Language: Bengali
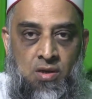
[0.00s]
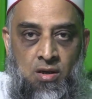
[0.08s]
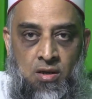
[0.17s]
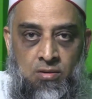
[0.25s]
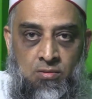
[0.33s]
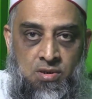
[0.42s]

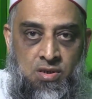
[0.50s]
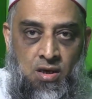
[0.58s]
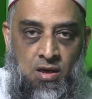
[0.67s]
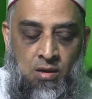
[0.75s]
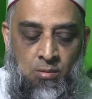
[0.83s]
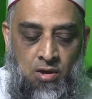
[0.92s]
সালাদ
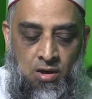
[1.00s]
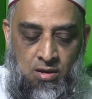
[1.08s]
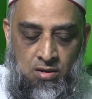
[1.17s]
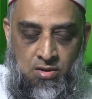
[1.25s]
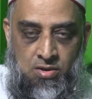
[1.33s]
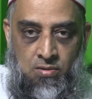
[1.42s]
ওসালাম
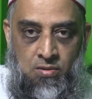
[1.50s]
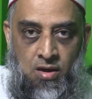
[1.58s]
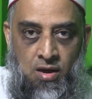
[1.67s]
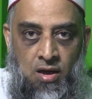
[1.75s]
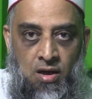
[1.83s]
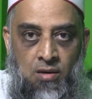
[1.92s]
আল্লাহ
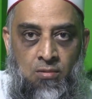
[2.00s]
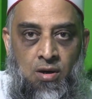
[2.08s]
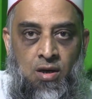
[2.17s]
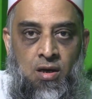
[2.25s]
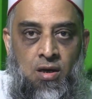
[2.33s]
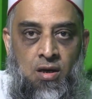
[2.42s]
রসুলিল্লাহ
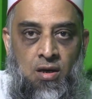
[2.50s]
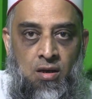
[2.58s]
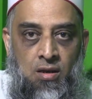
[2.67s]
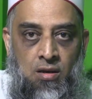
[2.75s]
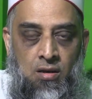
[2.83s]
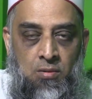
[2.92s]
আলা
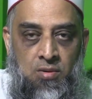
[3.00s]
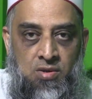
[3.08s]
আলহি